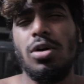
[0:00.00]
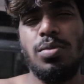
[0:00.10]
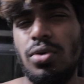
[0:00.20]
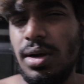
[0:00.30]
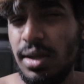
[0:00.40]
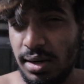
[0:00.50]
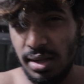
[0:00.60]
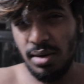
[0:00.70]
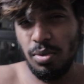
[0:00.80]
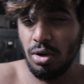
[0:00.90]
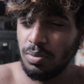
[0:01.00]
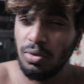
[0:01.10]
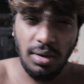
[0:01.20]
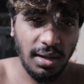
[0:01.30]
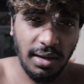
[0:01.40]
बहुत भूख लग रही है यार बहुत
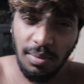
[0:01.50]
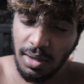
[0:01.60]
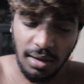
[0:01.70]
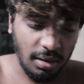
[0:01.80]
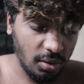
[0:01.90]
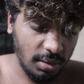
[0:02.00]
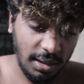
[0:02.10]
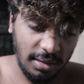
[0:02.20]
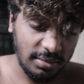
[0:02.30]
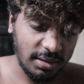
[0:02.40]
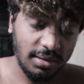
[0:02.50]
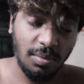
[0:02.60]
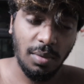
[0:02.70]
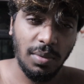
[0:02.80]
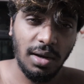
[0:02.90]
भूख लग रही है मैं कंट्रोल नहीं कर सकता
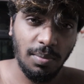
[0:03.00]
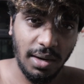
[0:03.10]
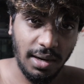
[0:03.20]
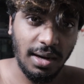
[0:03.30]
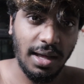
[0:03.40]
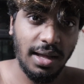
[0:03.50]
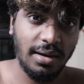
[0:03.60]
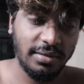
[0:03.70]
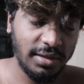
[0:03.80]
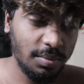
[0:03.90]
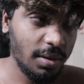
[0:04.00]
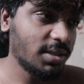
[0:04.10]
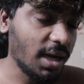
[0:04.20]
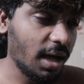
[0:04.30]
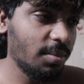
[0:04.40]
मम्मी ने ब्रेड लाया है नसीब
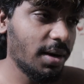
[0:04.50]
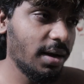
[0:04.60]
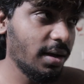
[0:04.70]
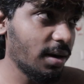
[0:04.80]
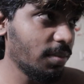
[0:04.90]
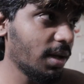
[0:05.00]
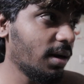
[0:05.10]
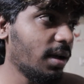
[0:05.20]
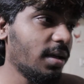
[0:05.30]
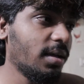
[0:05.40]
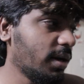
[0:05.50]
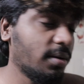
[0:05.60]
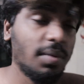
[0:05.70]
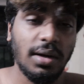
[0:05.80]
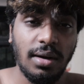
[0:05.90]
चार ब्रेड गर्म करना है
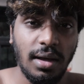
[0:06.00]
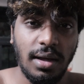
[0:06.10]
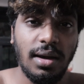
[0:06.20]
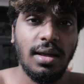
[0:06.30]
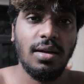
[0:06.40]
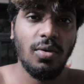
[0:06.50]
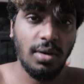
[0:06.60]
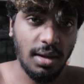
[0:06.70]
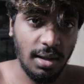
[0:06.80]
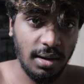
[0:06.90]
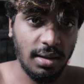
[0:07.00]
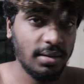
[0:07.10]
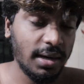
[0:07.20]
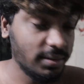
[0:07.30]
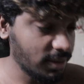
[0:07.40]
पीनट बटर लगाना है और खाना है
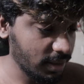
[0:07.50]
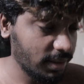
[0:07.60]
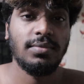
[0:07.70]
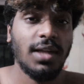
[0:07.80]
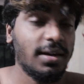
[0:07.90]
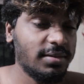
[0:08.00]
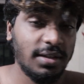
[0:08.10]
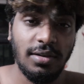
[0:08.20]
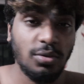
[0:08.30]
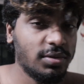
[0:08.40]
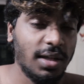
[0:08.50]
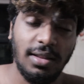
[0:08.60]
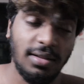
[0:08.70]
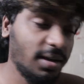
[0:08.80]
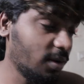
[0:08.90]
दैट्स इट दैट्स इट उससे
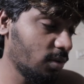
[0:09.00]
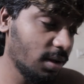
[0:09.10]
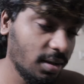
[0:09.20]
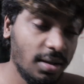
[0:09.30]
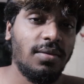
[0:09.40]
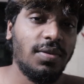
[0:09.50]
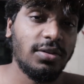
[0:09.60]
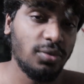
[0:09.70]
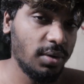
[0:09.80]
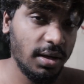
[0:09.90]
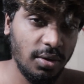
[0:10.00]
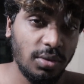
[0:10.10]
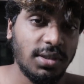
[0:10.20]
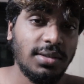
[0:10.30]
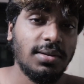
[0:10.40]
ज्यादा नहीं खाऊंगा एंड फिर सोने की
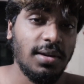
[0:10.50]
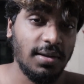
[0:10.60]
कोशिश